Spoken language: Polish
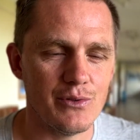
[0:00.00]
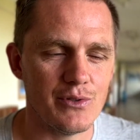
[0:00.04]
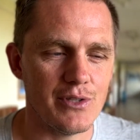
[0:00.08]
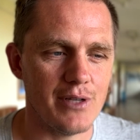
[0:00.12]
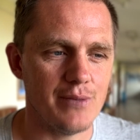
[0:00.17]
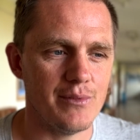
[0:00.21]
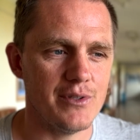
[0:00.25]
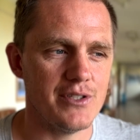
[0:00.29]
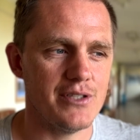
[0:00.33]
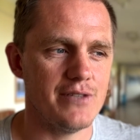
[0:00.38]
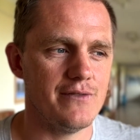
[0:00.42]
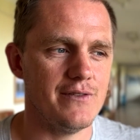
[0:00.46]
i
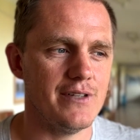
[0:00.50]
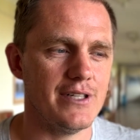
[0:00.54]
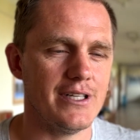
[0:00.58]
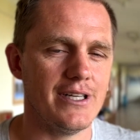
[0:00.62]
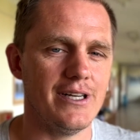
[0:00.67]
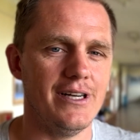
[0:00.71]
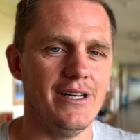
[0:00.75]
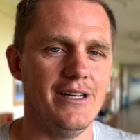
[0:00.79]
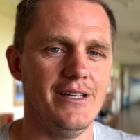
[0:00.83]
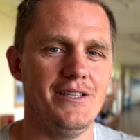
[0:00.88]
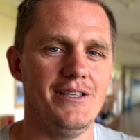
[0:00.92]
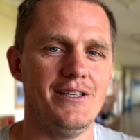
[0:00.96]
tutaj będzie
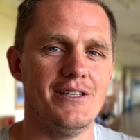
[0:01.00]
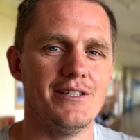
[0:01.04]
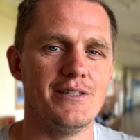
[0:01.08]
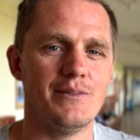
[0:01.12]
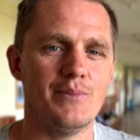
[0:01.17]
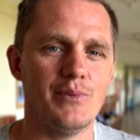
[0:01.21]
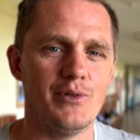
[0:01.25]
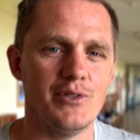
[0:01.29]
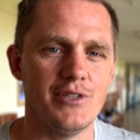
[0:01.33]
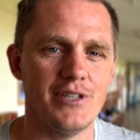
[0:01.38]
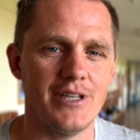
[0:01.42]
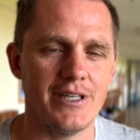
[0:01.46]
wielka
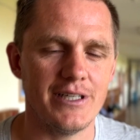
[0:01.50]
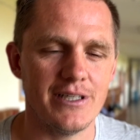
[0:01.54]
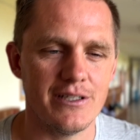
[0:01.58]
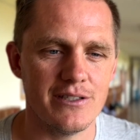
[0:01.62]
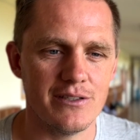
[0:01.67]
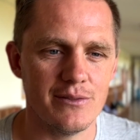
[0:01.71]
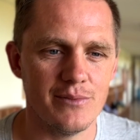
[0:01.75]
niespodzianka.